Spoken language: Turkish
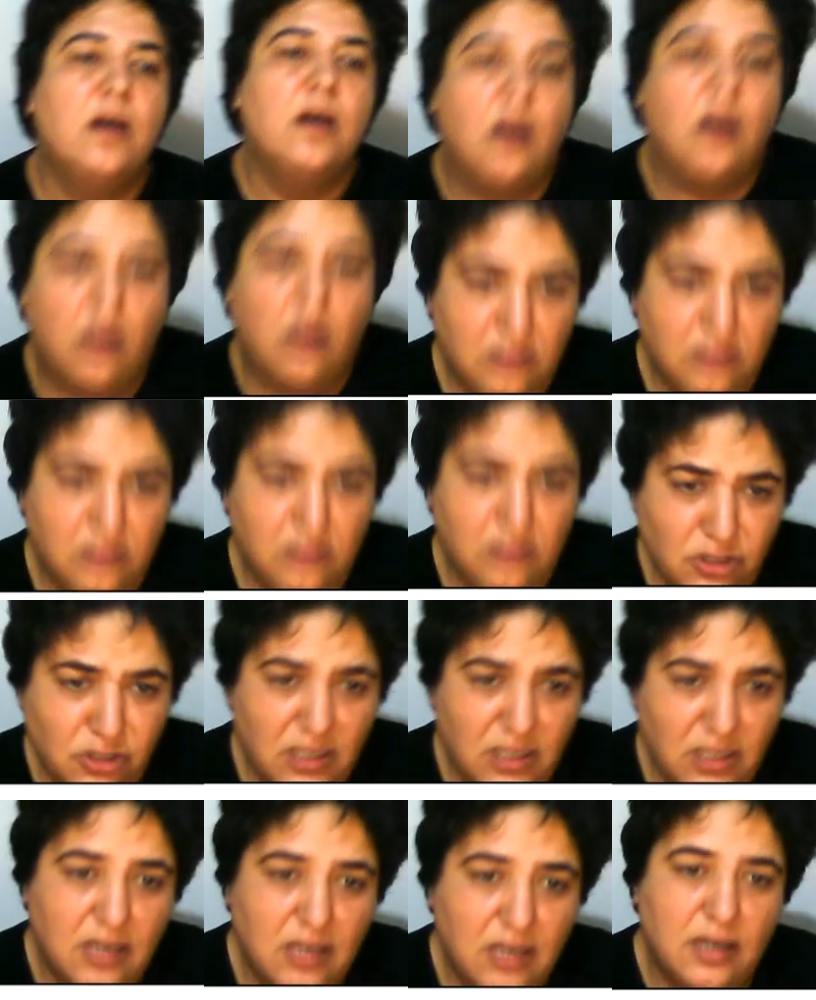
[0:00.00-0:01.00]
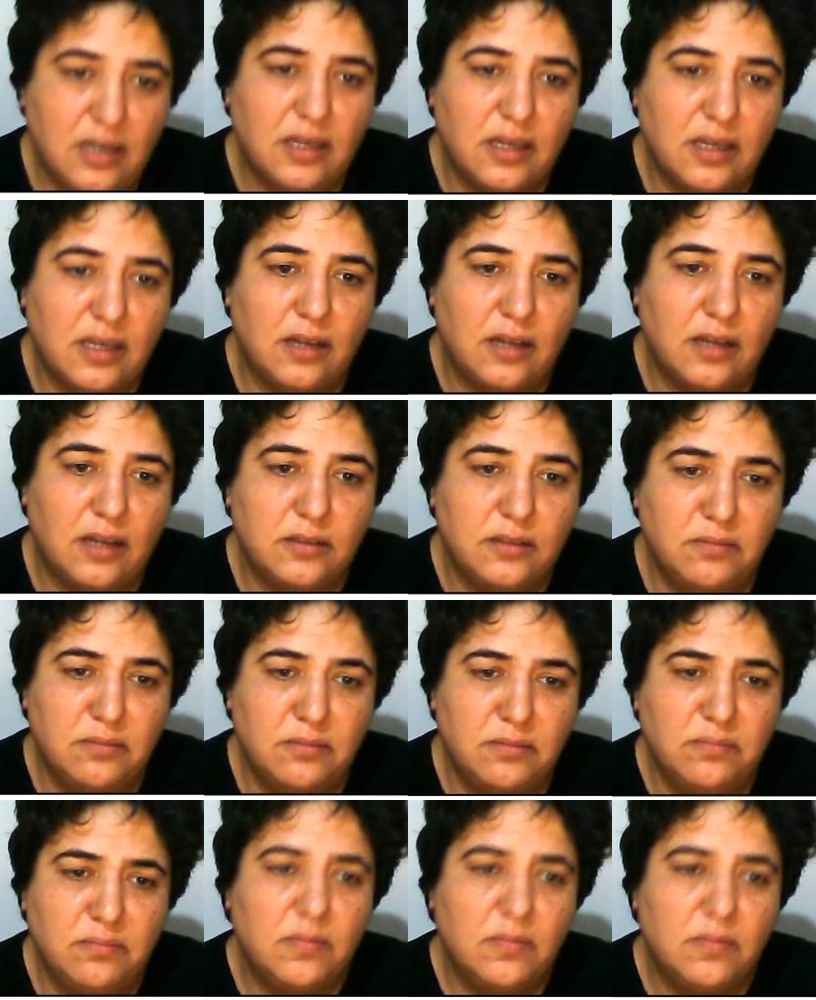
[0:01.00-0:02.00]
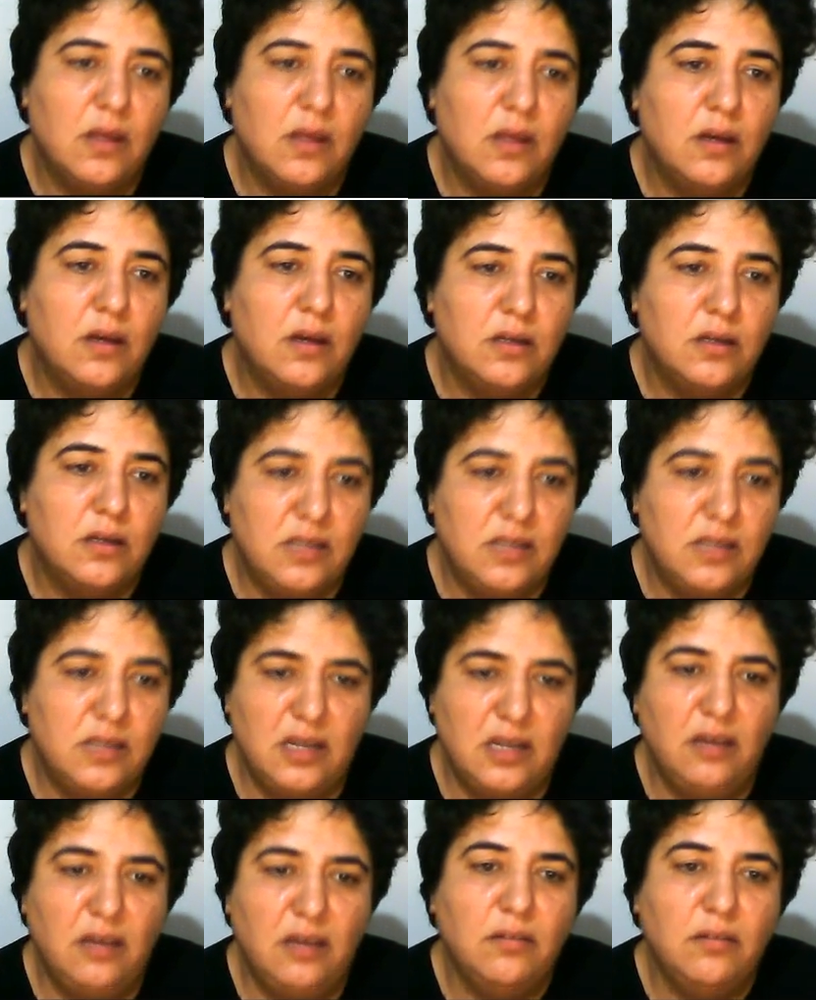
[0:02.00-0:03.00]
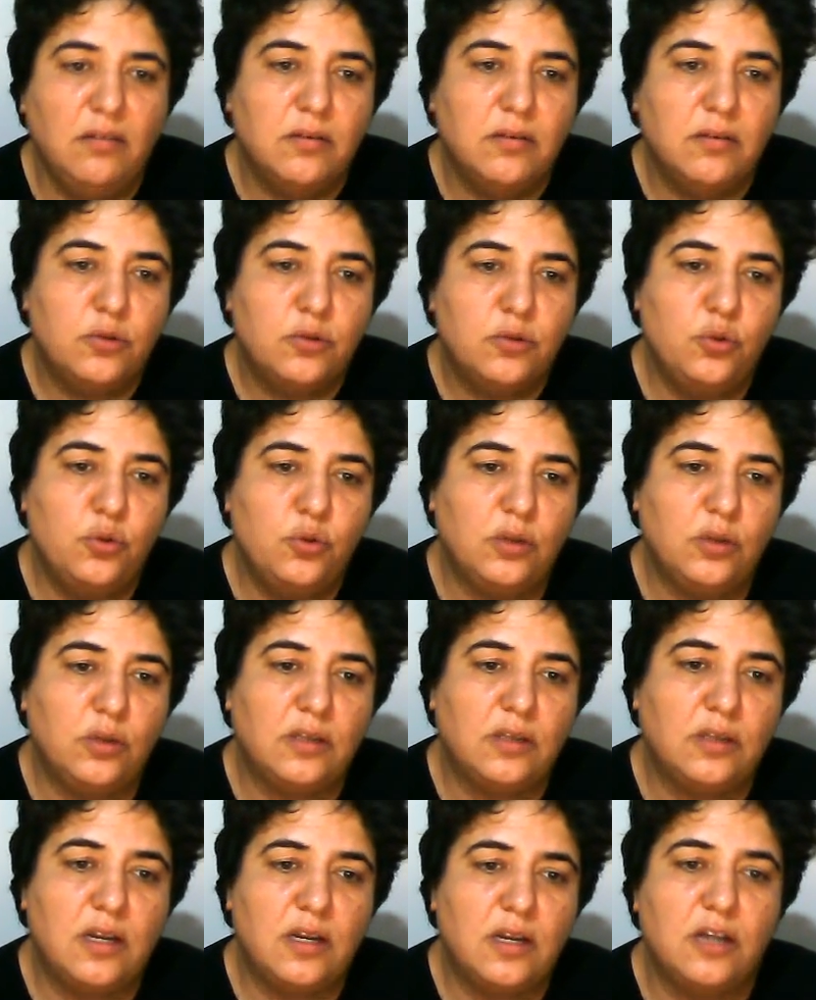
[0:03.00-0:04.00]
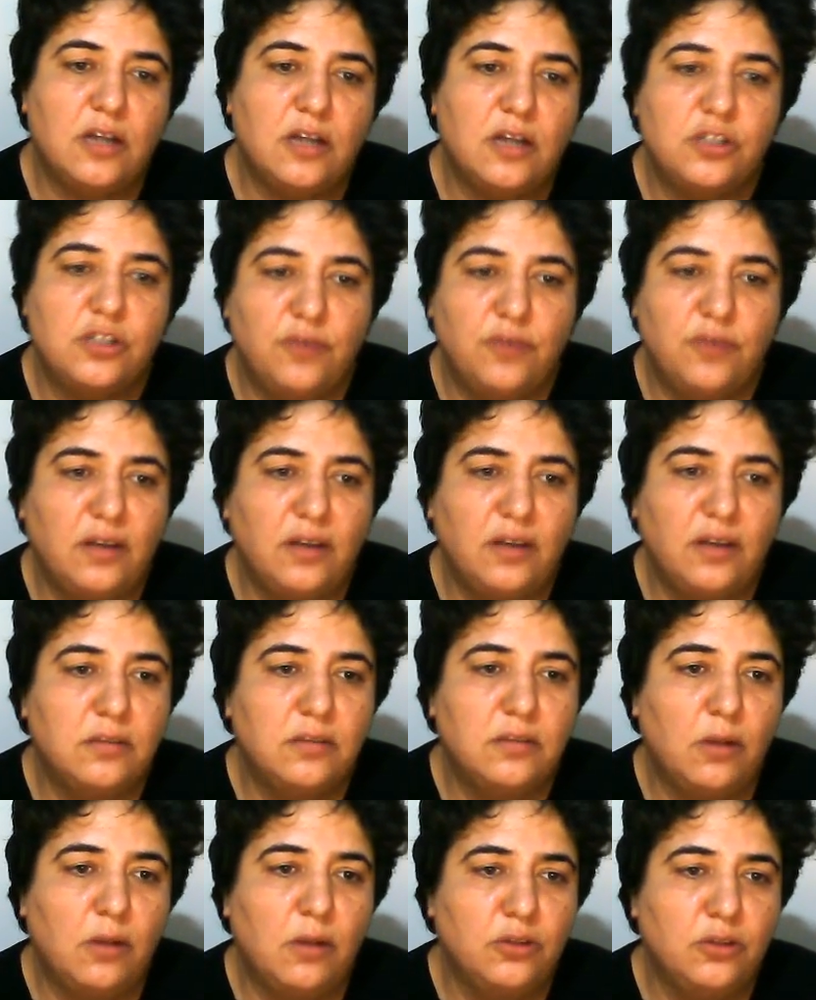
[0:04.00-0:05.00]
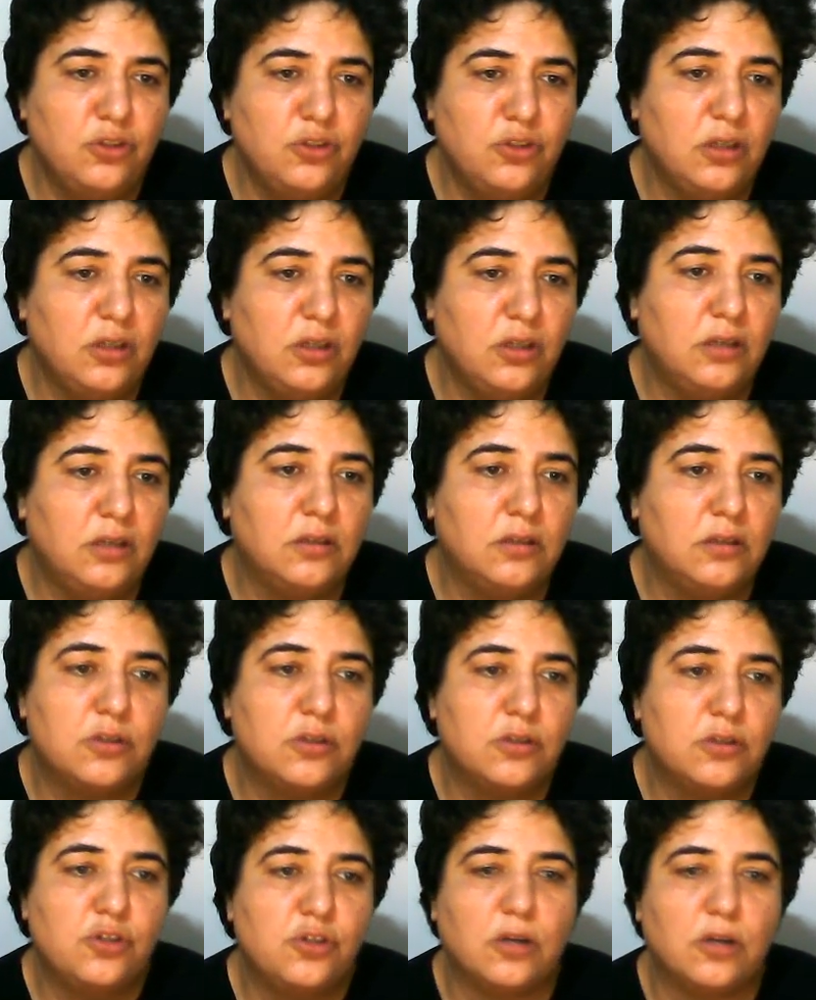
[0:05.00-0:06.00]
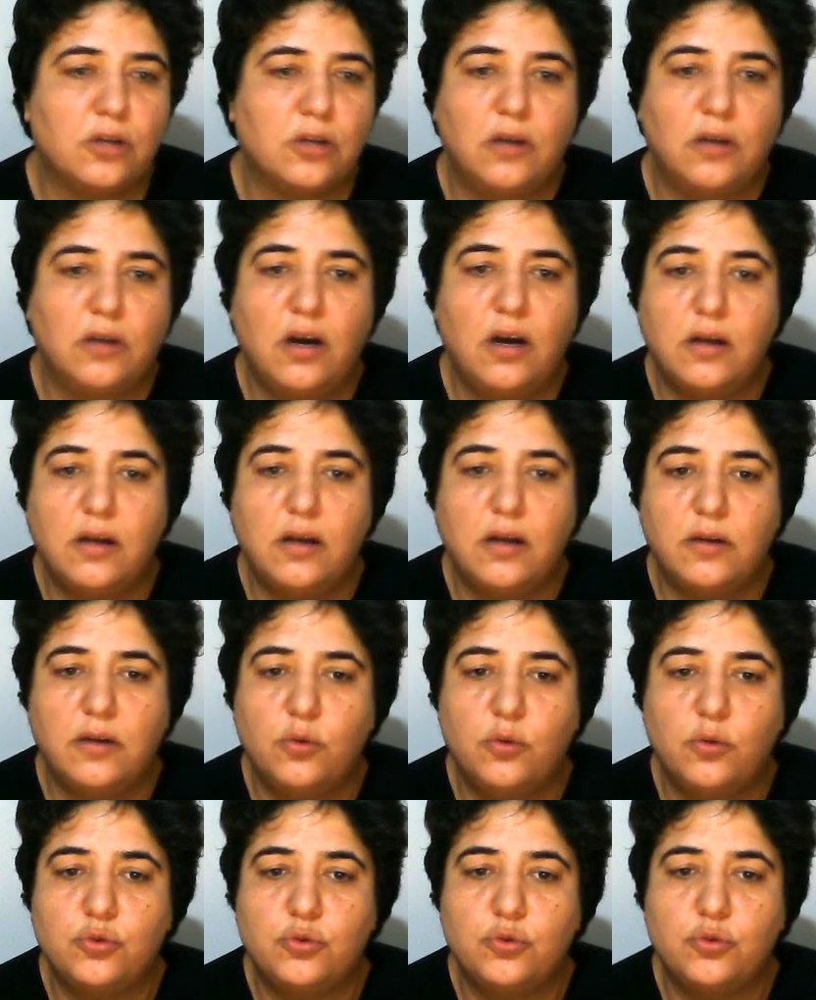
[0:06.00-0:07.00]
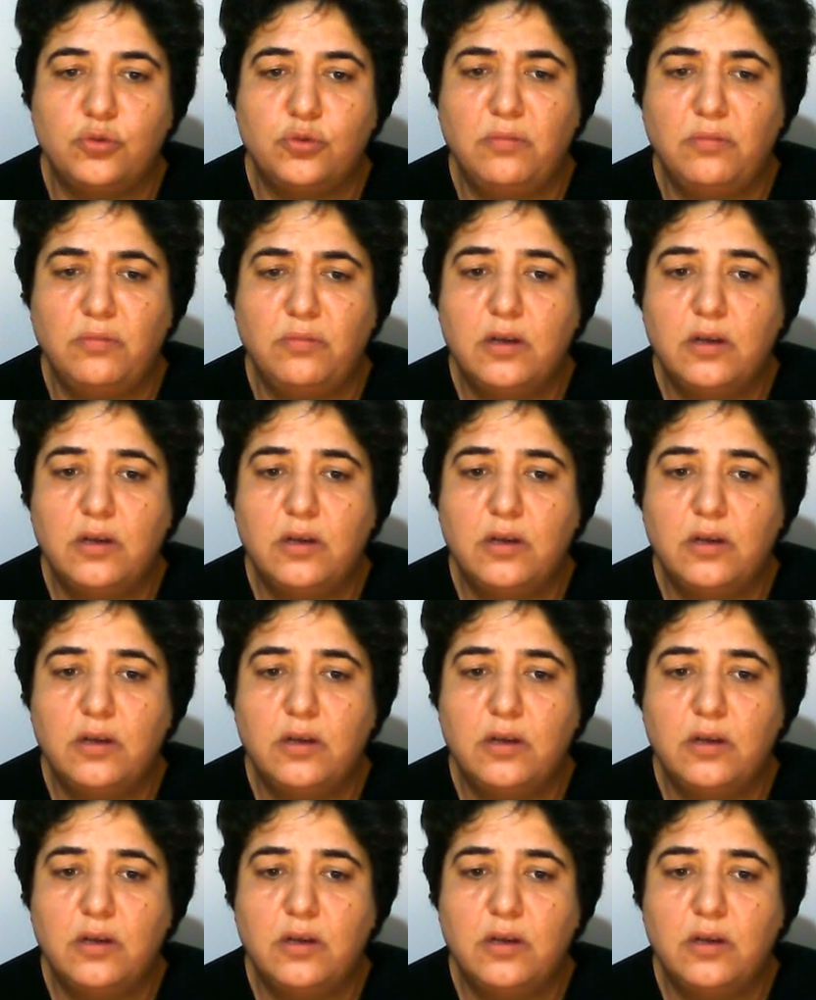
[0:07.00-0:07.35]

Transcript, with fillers: 6. dakikaya geldim. Yine Q kadar enerjiyi verdim. 6. dakikada da sıcaklığı hala ne ölçtüm?